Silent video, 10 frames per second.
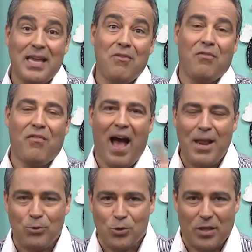tem
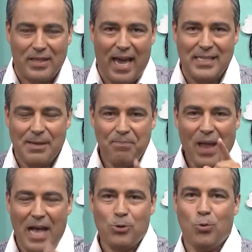vários hotéis
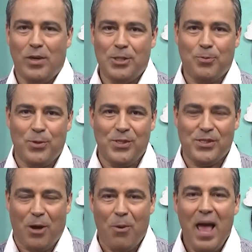à sua
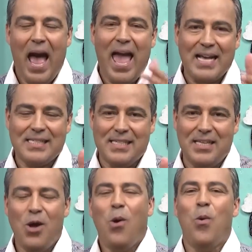disposição. É
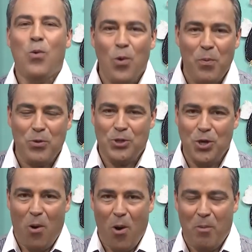assim o grupo
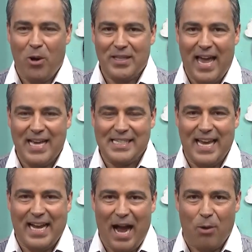de Roma Hotéis
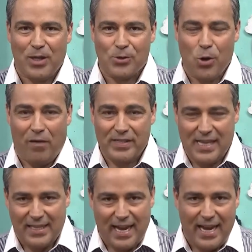em Caldas Novas.
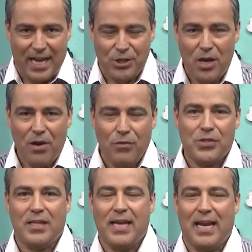Na internet
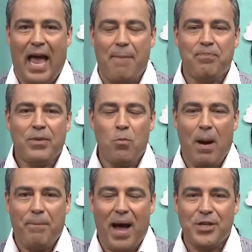você tem lá
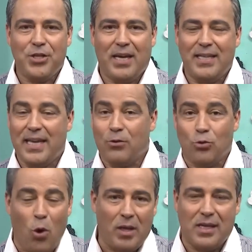uma página que tem
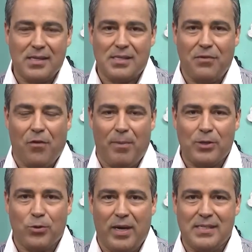todas as
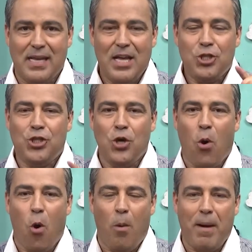informações de
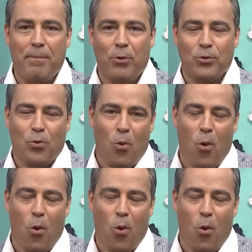roma.com.br.